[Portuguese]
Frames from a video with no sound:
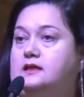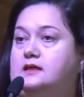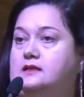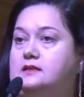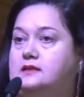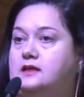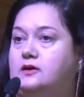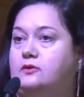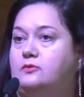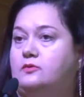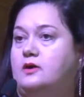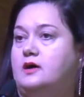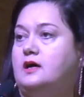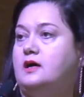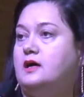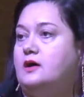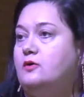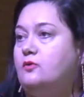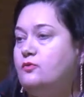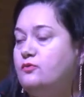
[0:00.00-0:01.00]
Então,
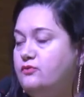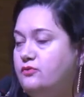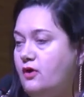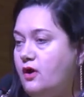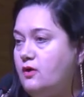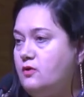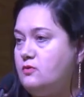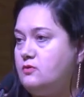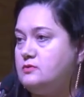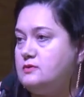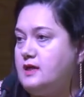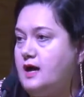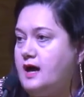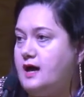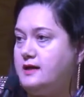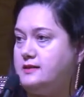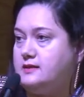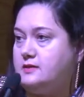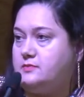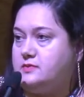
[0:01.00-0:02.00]
uh, o foco
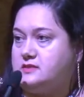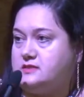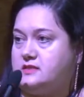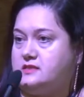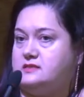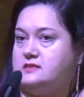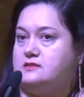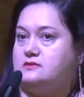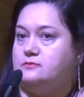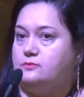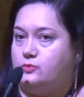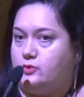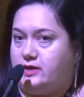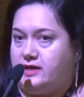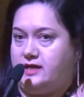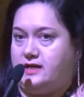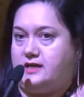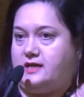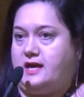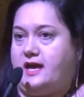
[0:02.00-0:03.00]
da, da, pesquisa do
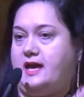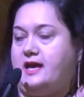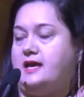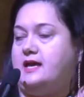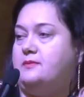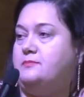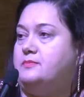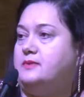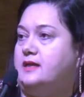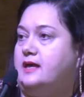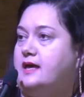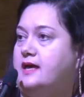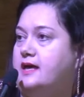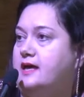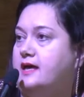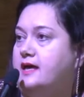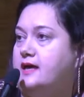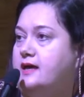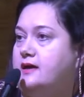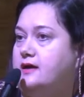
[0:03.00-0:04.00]
BRAIN é,
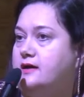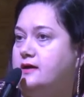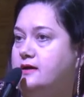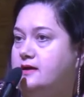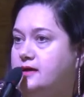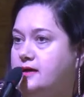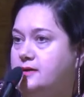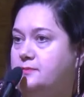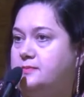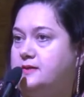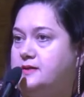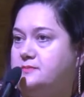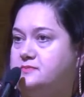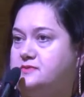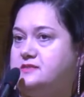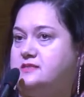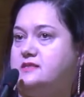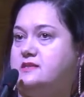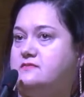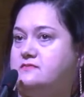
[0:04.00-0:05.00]
é
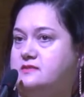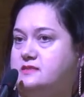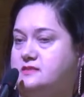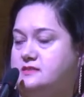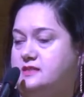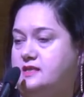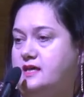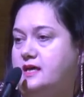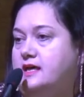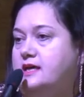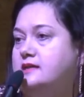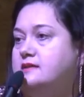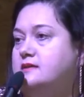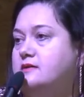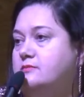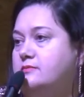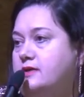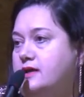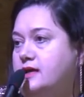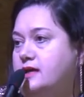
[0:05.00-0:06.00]
epilepsia VC e
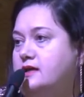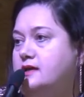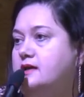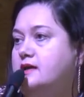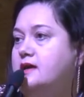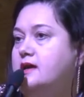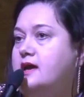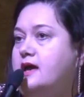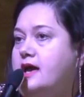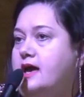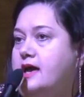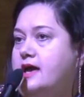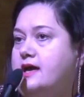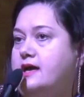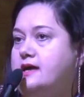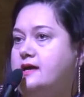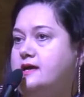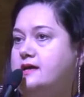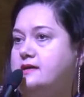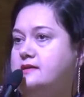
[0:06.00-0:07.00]
também
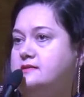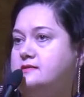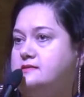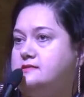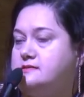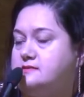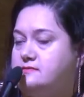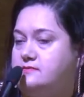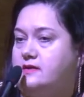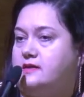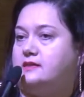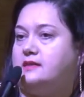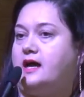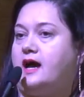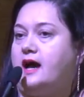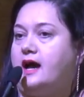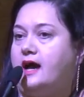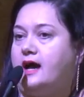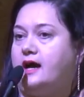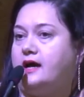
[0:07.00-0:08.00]
é,
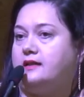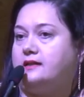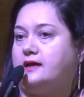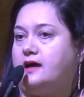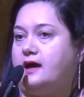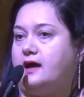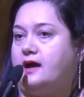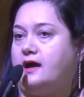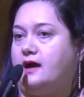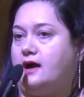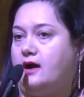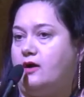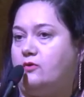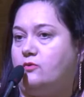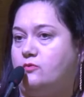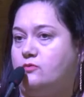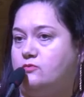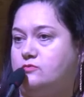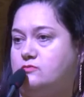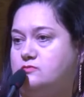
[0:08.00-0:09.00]
desvendar a, ah,
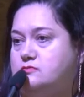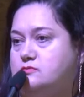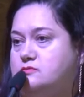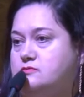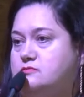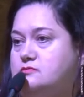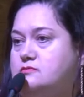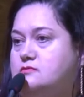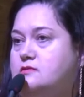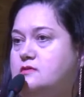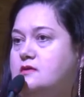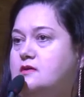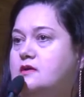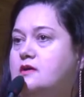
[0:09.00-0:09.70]
alguns